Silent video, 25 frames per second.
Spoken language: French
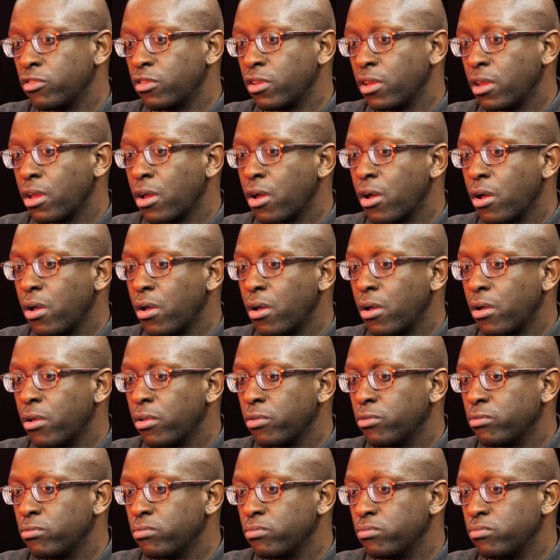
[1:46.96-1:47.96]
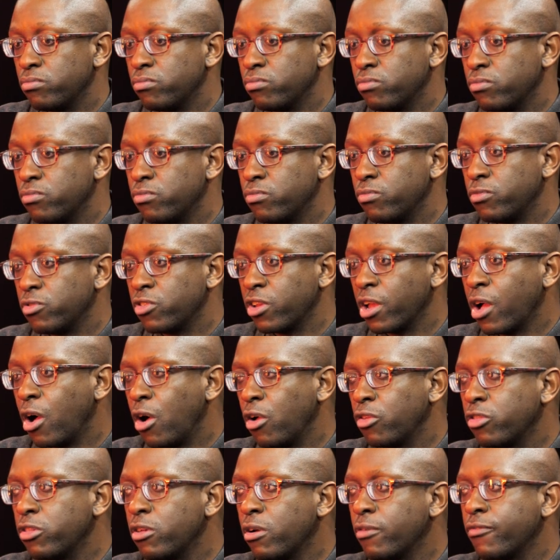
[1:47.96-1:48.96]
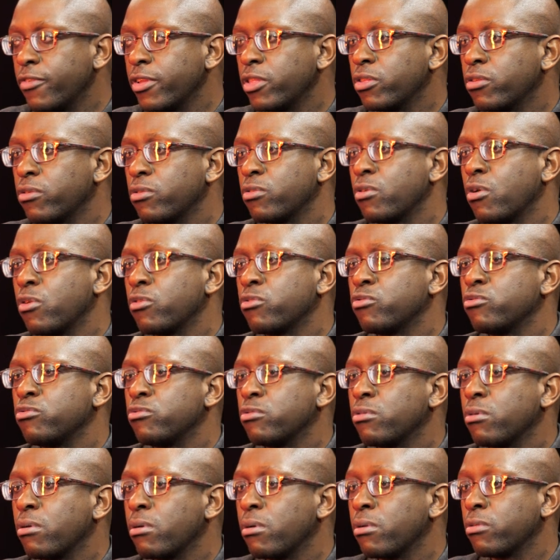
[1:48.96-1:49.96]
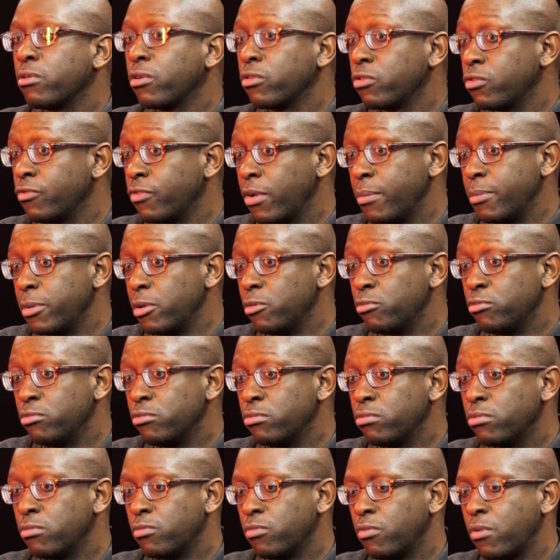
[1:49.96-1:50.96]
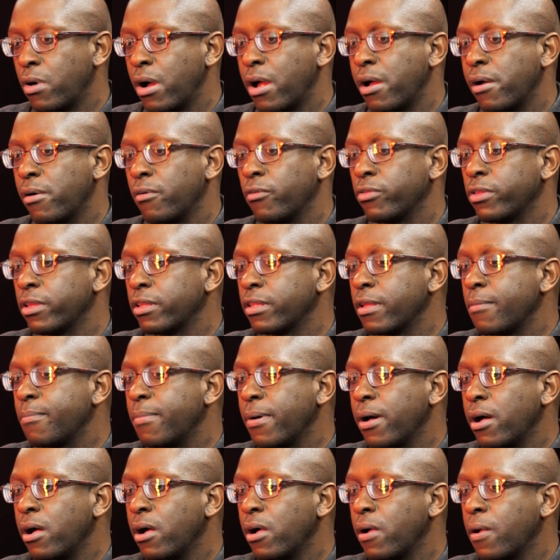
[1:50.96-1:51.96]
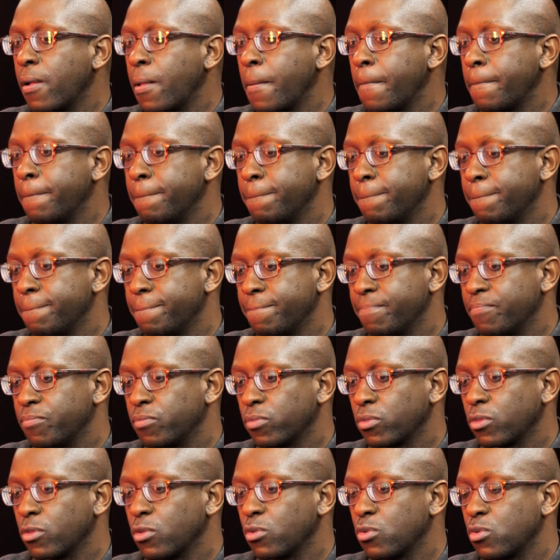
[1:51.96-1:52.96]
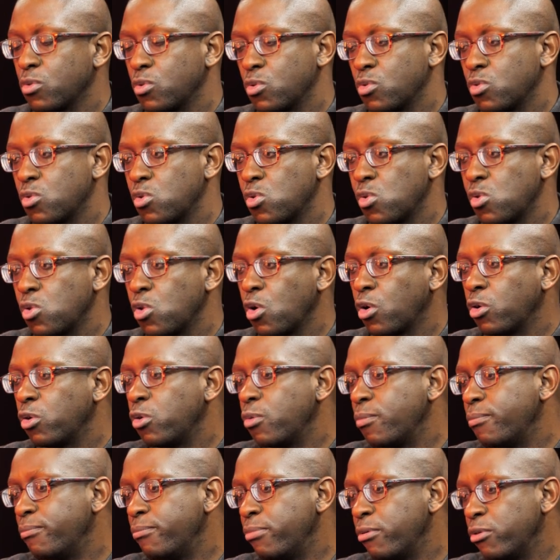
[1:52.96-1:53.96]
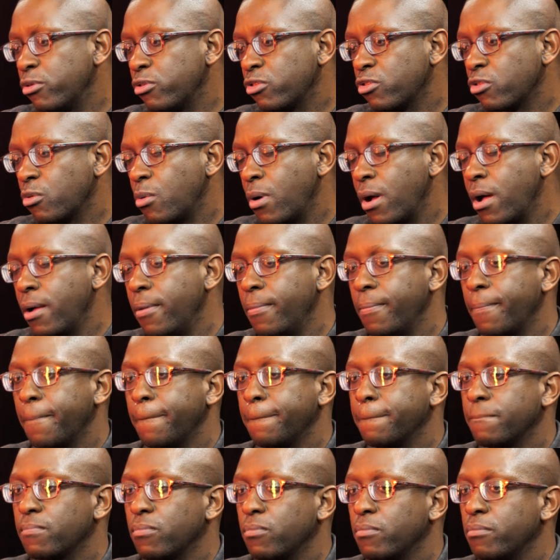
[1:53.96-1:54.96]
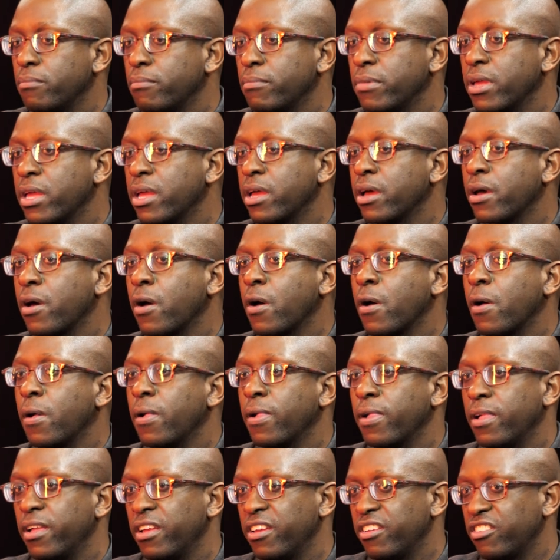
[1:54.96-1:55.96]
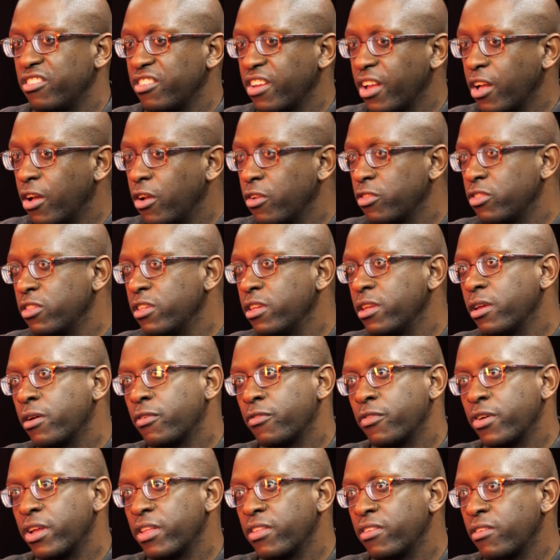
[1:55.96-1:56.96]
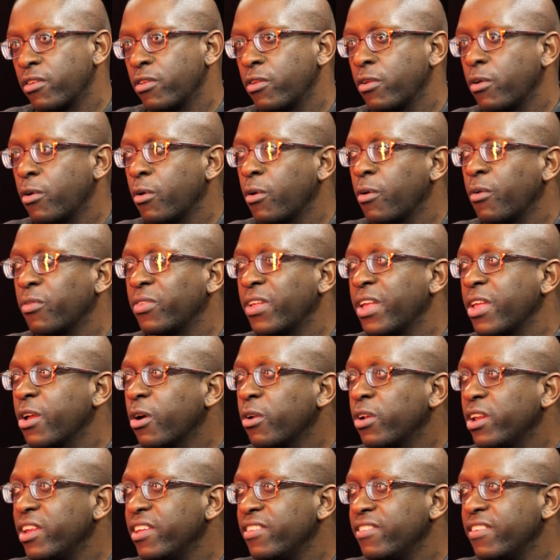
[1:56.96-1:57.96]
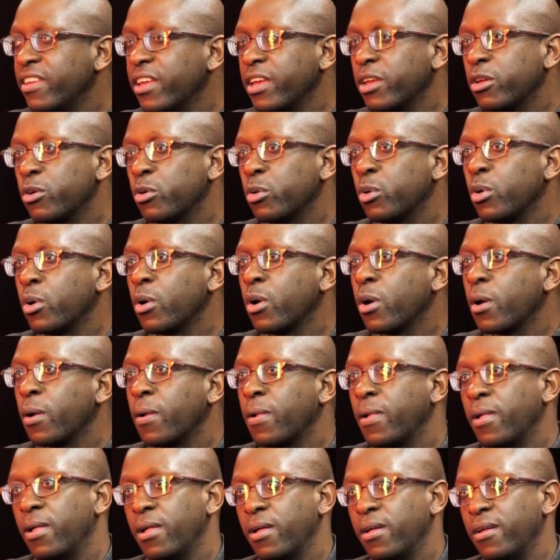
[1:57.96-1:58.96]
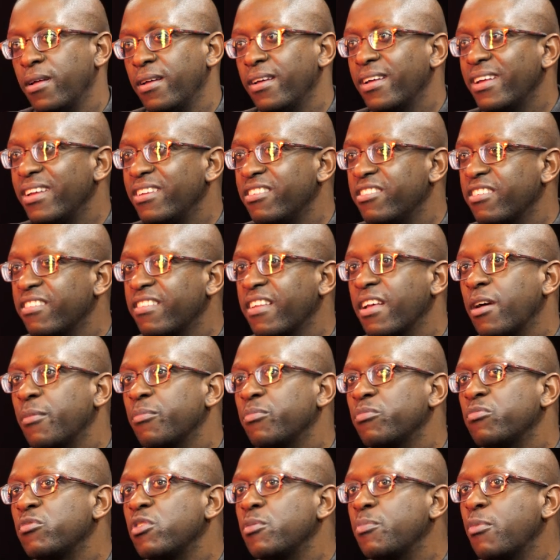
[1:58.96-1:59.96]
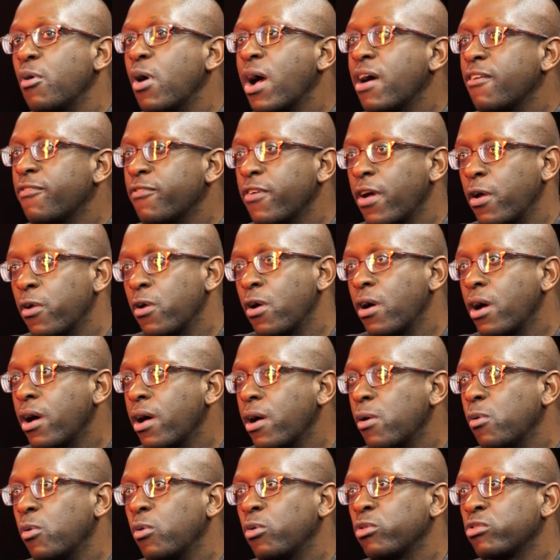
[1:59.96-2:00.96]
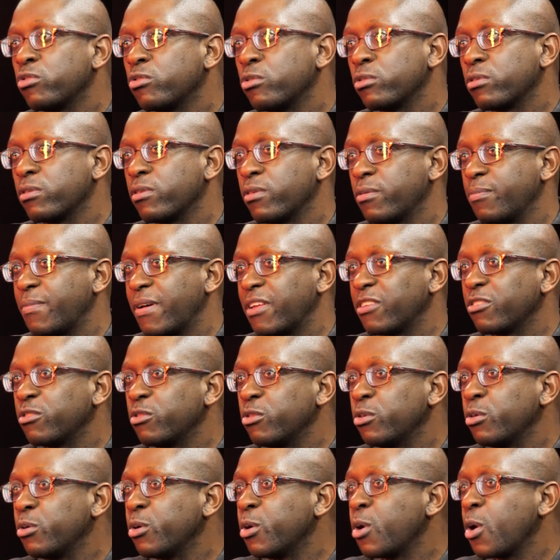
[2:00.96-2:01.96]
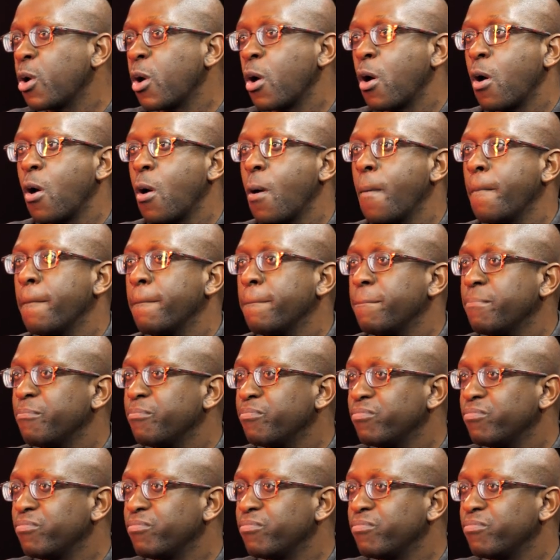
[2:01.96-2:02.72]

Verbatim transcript: J'ai j'ai grandi en fait dans une, dans une famille où on n'était pas dans le besoin, mais euh, j'ai grandi en fait en ayant l'idée que euh, j'étais un petit peu inférieur aux autres parce que euh,